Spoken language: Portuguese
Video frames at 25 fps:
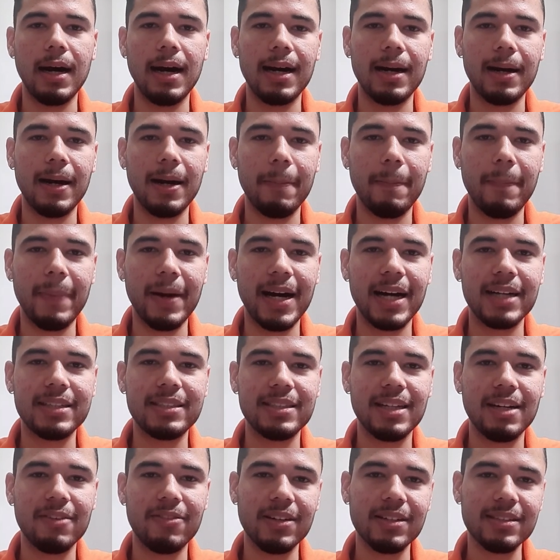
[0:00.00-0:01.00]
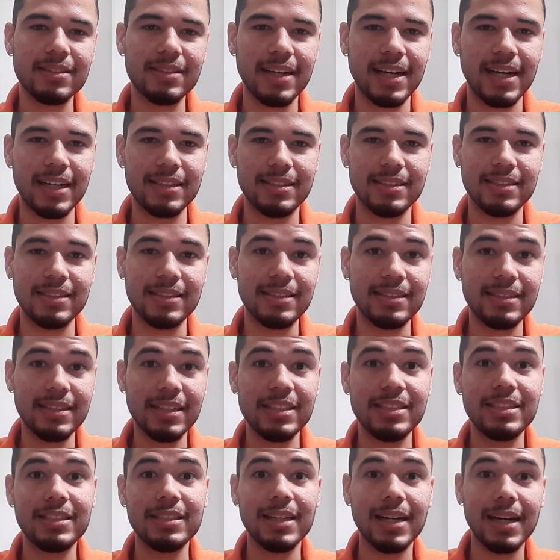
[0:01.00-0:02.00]
a, a parte da vantagem de
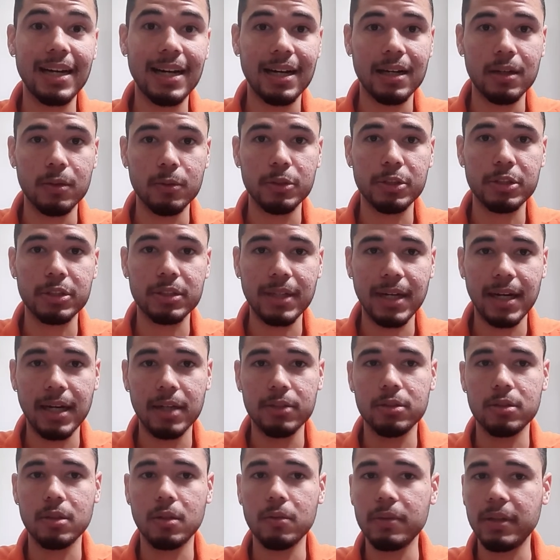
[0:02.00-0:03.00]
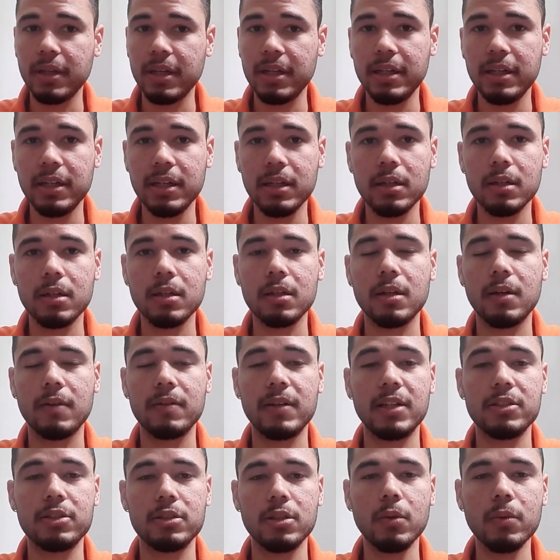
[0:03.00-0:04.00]
sediar o estádio não teria, na
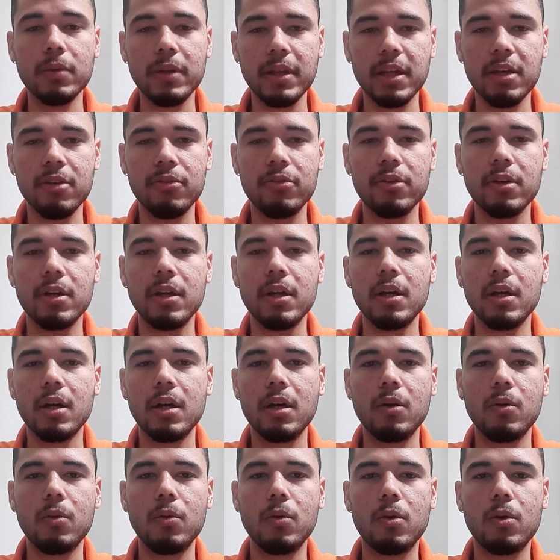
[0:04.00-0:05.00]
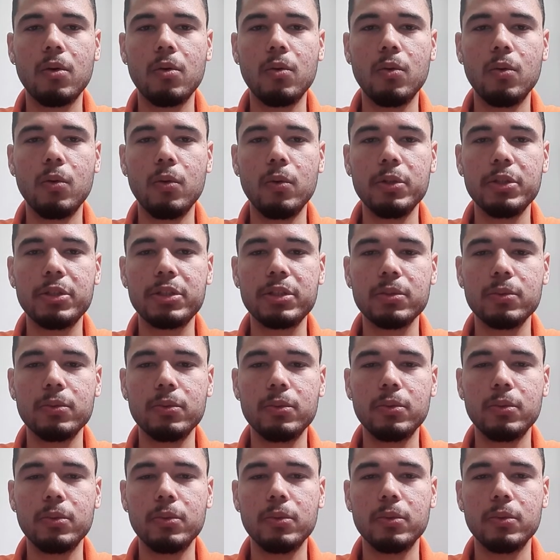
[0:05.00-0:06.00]
verdade não teve, o, o,
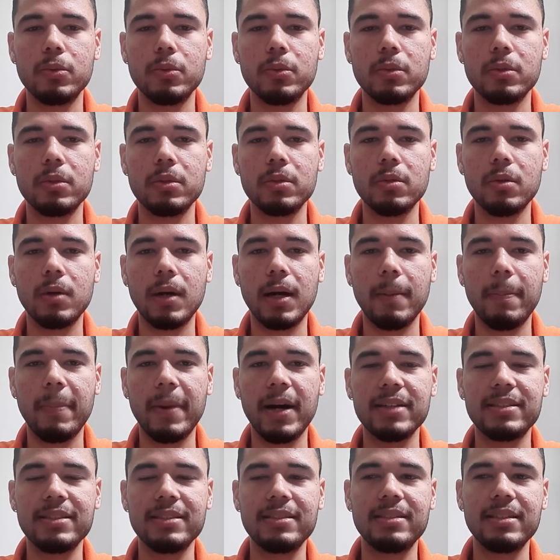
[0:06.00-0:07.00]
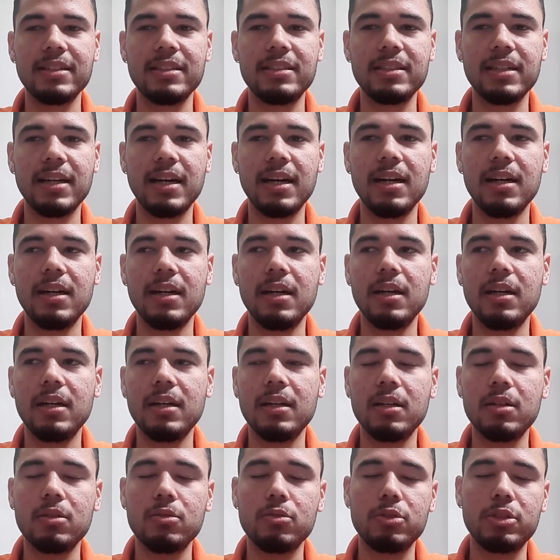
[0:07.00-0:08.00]
o, a parte de sediar
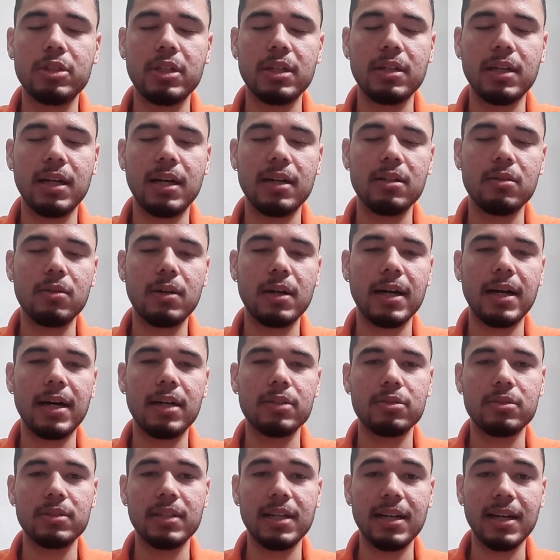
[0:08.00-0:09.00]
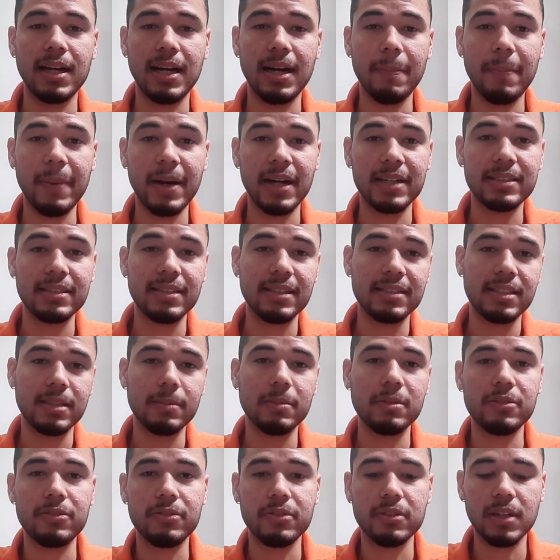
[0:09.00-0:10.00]
no, na, no caso, na, a partir da
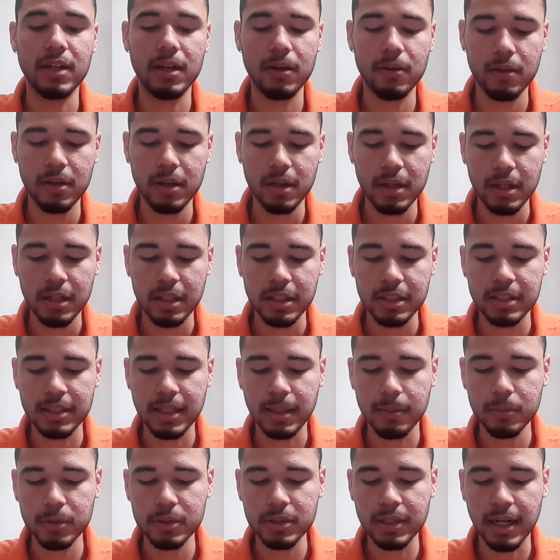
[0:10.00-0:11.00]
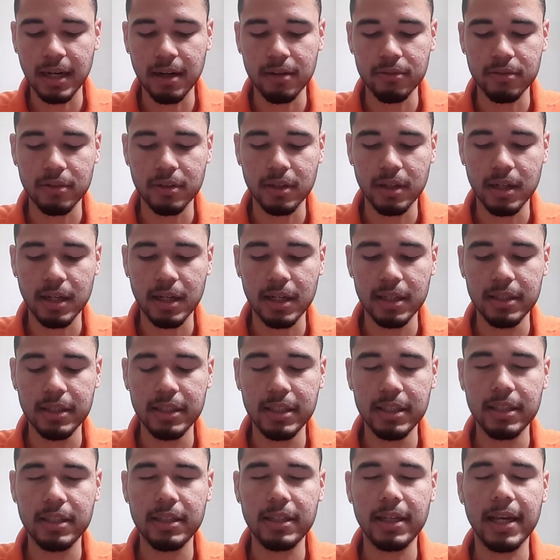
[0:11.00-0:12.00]
semifinal já mudava.
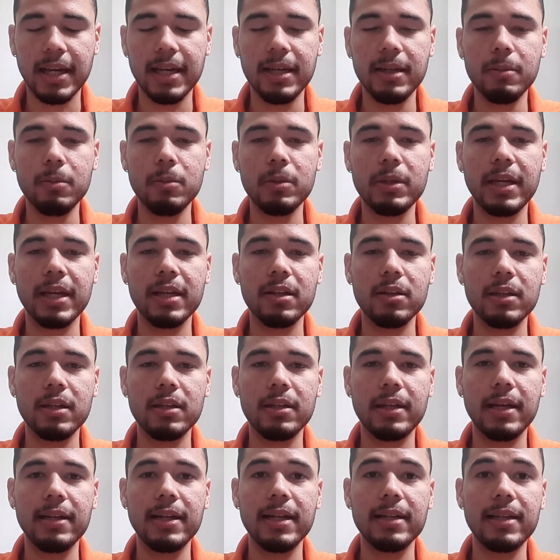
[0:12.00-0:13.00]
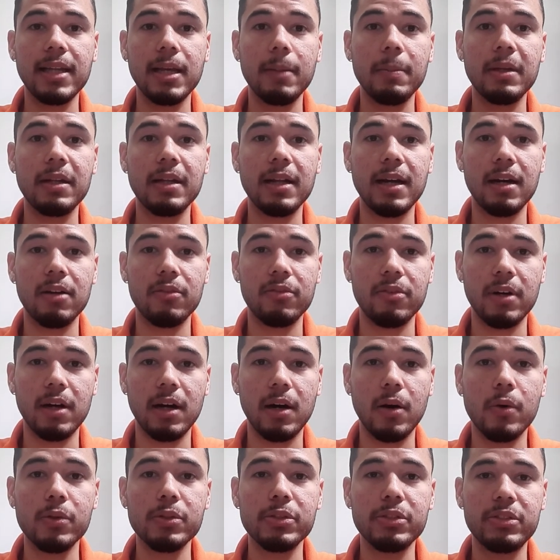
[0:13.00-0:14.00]
Ali quem, quem, quem determinava
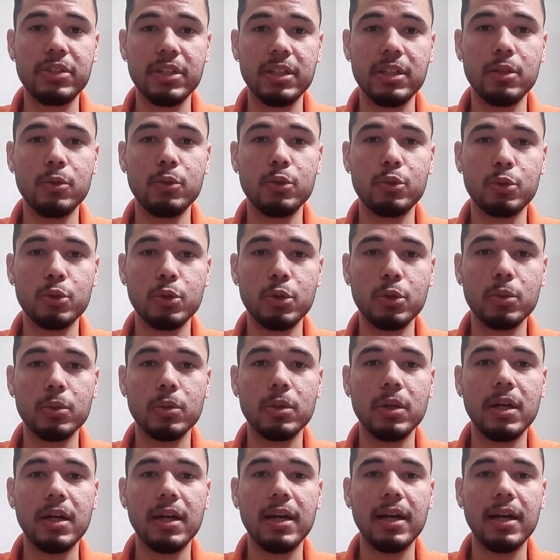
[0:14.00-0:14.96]
onde seria o jogo